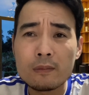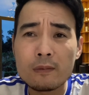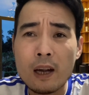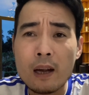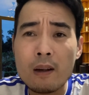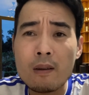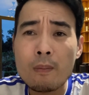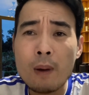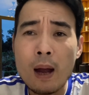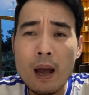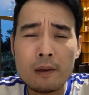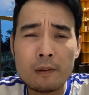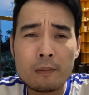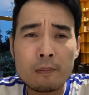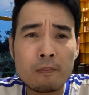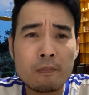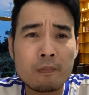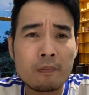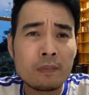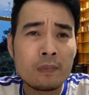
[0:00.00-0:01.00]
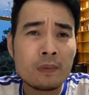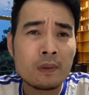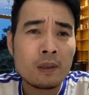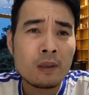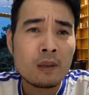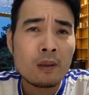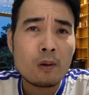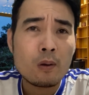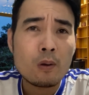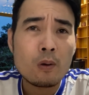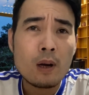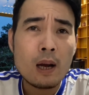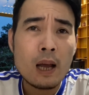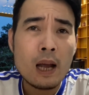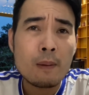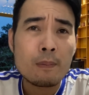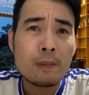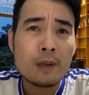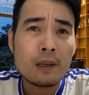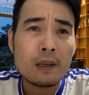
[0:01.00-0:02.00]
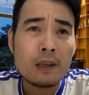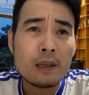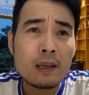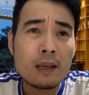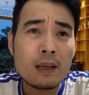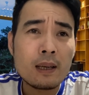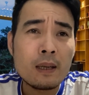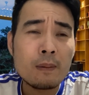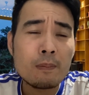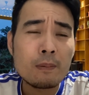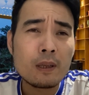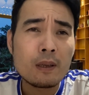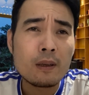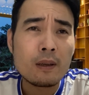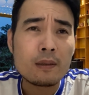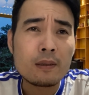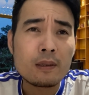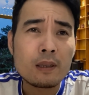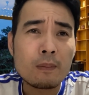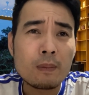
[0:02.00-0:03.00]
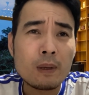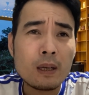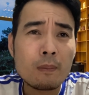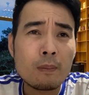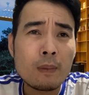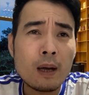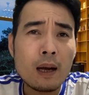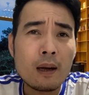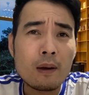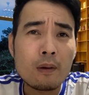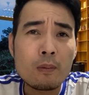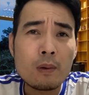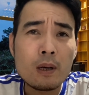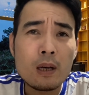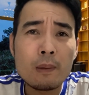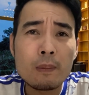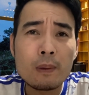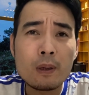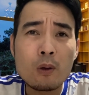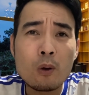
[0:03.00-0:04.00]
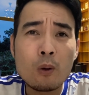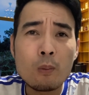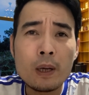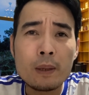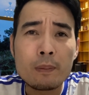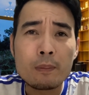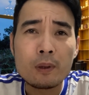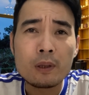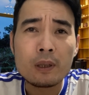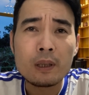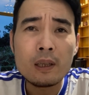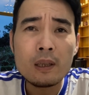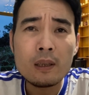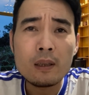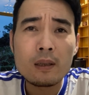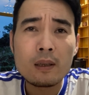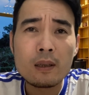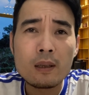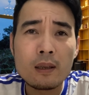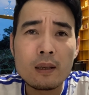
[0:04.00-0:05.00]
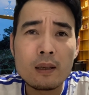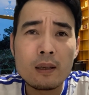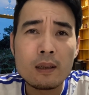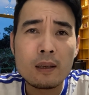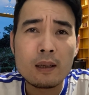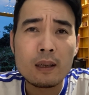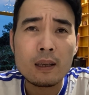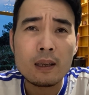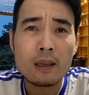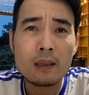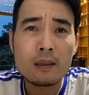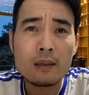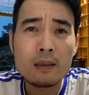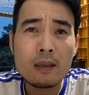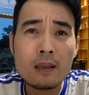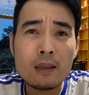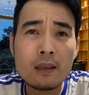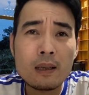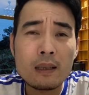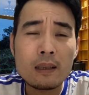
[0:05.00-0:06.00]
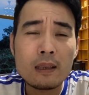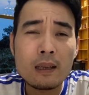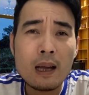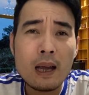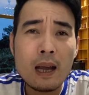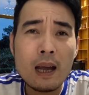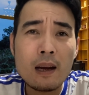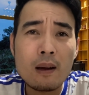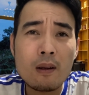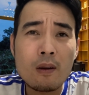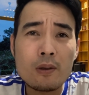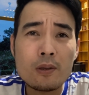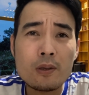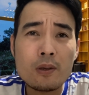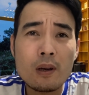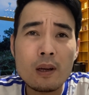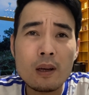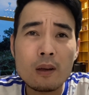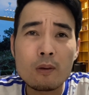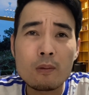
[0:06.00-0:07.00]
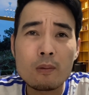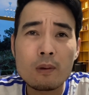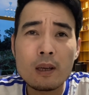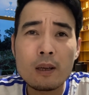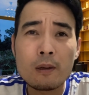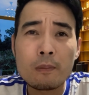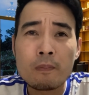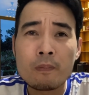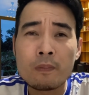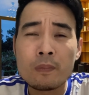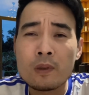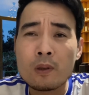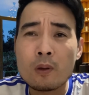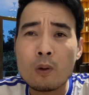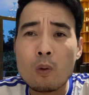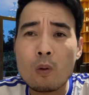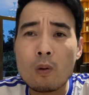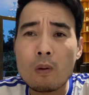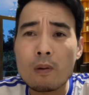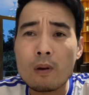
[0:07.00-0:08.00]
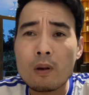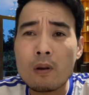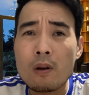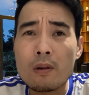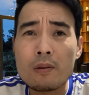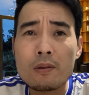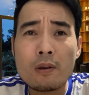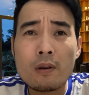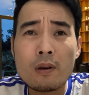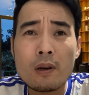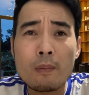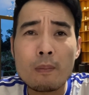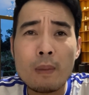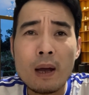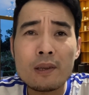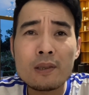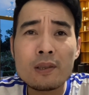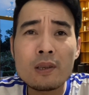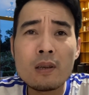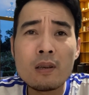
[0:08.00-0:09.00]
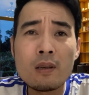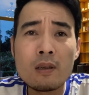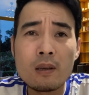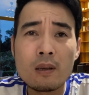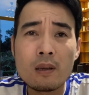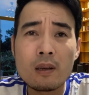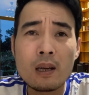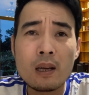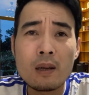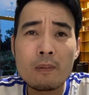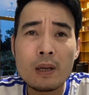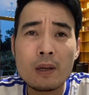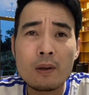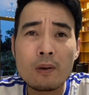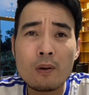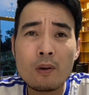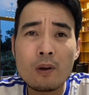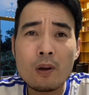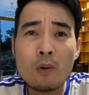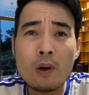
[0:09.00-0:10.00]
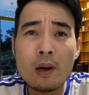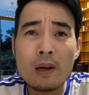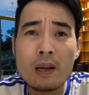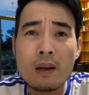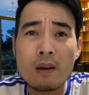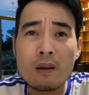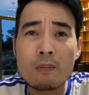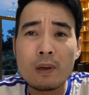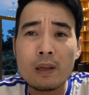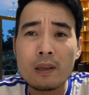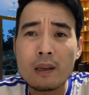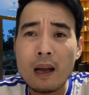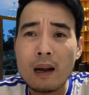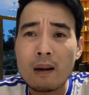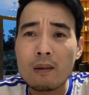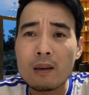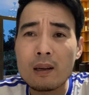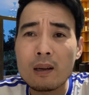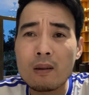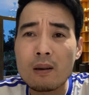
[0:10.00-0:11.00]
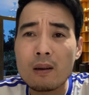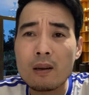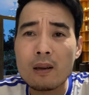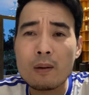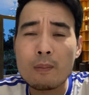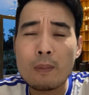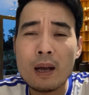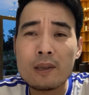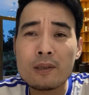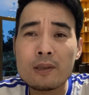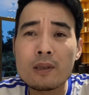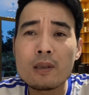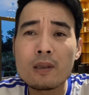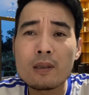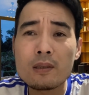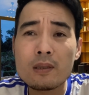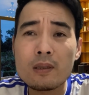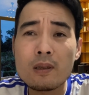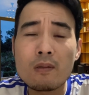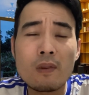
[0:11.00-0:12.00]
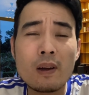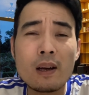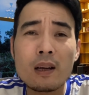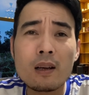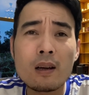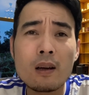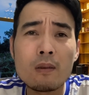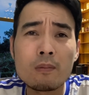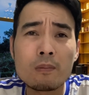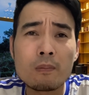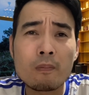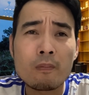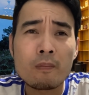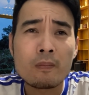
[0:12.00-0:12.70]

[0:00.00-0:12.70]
phải không các bạn cô làm những cái clip thì thật sự mấy các bạn là cũng hơi bị lố bịch một tí là cái thứ nhất cái thứ hai là gọi cho là cũng à, gọi cho là bá dơ đấy mình cũng nói quan điểm của mình thẳng luôn là gọi là bá dơ chứ không phải là không